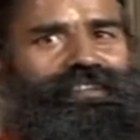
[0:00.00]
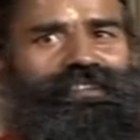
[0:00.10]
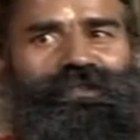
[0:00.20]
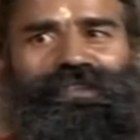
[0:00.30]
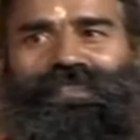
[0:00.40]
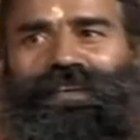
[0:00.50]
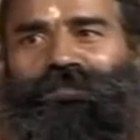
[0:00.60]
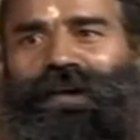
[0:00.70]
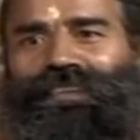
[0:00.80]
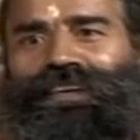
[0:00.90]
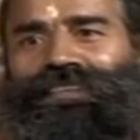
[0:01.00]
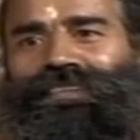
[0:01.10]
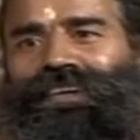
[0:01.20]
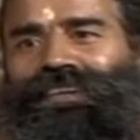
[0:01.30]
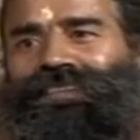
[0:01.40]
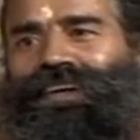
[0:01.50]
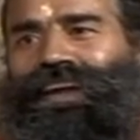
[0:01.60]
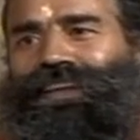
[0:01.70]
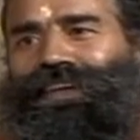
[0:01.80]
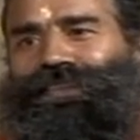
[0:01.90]
उनसे माता से ऐसा
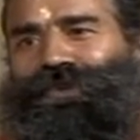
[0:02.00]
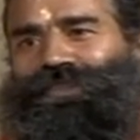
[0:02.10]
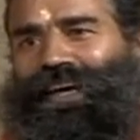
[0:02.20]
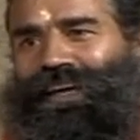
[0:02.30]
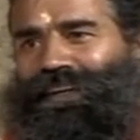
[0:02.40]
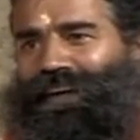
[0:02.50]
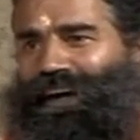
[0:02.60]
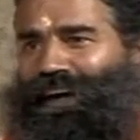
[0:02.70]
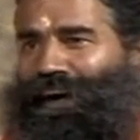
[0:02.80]
नाता जुड़ जाएगा